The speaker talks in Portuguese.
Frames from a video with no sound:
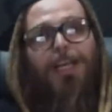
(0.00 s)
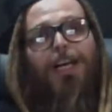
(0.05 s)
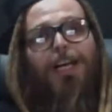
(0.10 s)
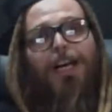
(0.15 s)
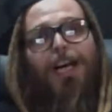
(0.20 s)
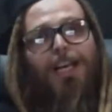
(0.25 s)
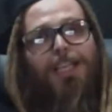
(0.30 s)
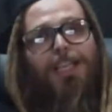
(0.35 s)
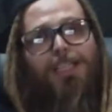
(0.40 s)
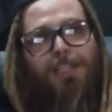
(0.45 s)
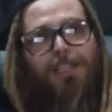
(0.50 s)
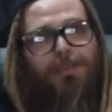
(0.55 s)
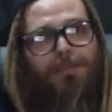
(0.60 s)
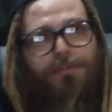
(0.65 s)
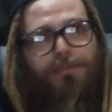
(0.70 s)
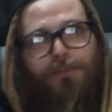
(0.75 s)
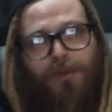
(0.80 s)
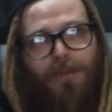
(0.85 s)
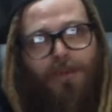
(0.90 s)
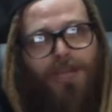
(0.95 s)
Aí ele
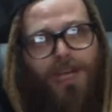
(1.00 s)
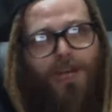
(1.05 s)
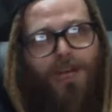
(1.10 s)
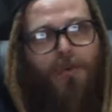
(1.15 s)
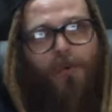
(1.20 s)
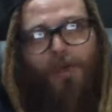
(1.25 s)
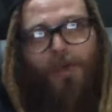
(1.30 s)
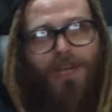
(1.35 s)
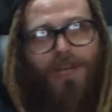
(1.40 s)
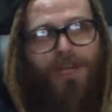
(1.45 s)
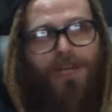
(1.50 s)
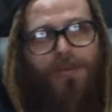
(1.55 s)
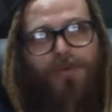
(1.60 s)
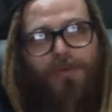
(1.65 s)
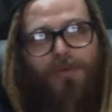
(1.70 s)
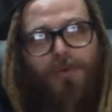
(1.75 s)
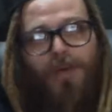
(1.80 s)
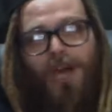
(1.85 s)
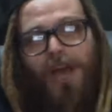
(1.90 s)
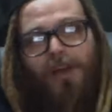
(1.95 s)
foi lá correndo
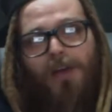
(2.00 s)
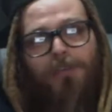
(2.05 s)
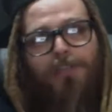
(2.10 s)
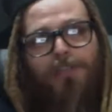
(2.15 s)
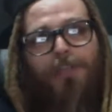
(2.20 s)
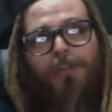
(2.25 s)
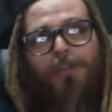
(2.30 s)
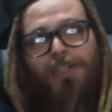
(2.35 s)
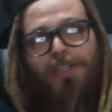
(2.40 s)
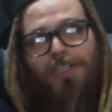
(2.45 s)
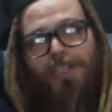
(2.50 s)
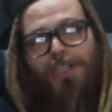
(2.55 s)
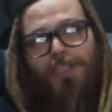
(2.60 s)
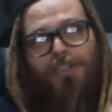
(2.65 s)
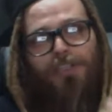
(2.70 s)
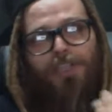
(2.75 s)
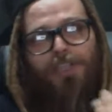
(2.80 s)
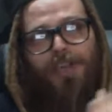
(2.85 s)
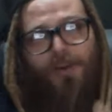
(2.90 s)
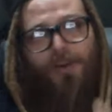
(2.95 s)
com o carro tal. Na hora que ele
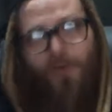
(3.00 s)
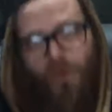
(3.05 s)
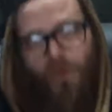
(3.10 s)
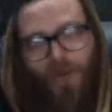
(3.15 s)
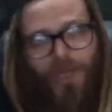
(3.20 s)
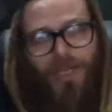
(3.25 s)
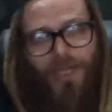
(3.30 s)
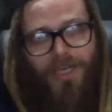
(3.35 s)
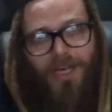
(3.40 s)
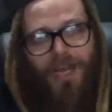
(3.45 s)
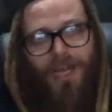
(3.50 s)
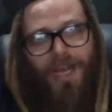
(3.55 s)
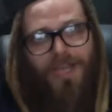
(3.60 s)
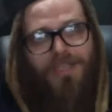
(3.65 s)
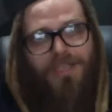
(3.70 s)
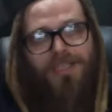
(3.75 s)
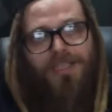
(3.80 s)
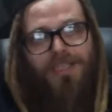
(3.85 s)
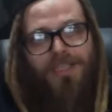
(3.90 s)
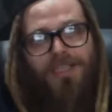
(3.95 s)
chegou lá em
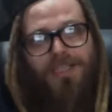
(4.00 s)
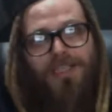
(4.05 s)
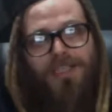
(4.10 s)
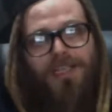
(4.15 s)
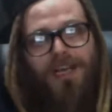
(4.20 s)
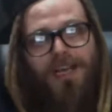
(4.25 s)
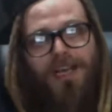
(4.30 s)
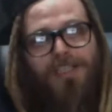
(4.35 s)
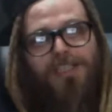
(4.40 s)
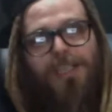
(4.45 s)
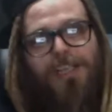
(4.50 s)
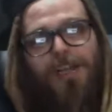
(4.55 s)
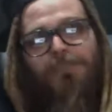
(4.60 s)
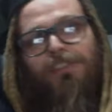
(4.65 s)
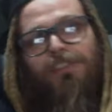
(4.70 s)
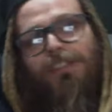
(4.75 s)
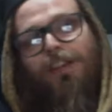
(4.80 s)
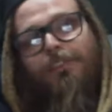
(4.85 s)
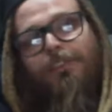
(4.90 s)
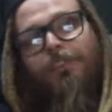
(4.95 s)
casa, a chave
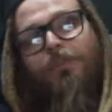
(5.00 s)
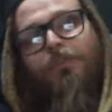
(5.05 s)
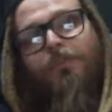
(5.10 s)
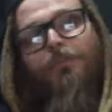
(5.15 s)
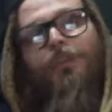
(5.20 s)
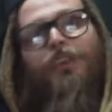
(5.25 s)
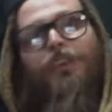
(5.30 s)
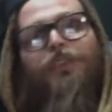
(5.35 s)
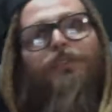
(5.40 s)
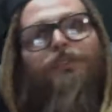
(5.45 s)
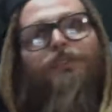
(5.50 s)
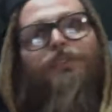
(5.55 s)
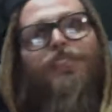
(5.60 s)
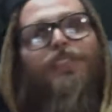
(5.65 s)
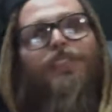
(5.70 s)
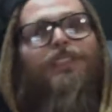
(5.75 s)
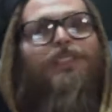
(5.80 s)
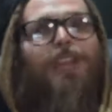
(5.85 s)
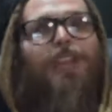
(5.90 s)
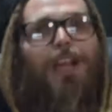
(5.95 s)
estava comigo, eu não
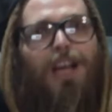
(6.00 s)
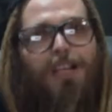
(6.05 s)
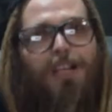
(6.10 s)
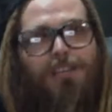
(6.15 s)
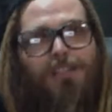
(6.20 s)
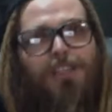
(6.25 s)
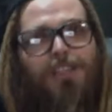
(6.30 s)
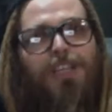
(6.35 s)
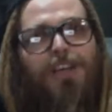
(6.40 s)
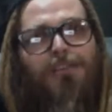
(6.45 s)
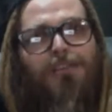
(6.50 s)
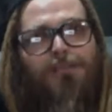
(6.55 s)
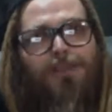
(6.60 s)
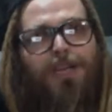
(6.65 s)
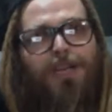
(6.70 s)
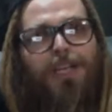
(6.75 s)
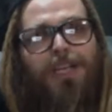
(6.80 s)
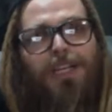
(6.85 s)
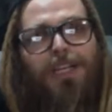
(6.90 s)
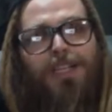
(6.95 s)
tinha entregado a chave
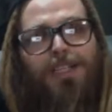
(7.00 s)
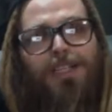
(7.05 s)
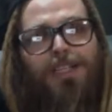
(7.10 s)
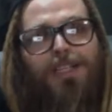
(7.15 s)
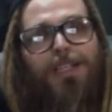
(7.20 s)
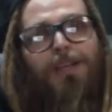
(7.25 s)
para ele.